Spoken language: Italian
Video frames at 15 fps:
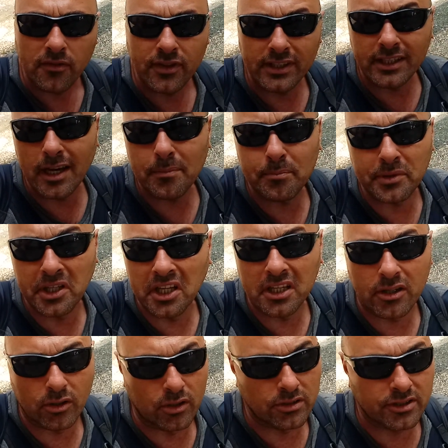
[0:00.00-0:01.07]
fin da
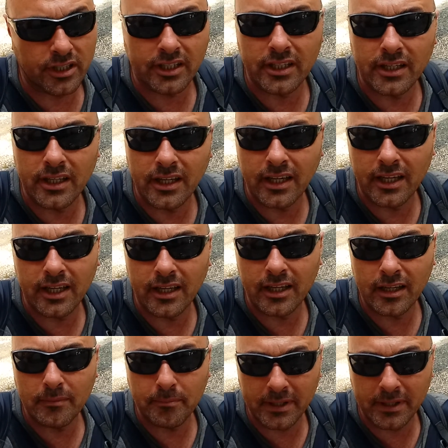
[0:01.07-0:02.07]
piccolo sì eh,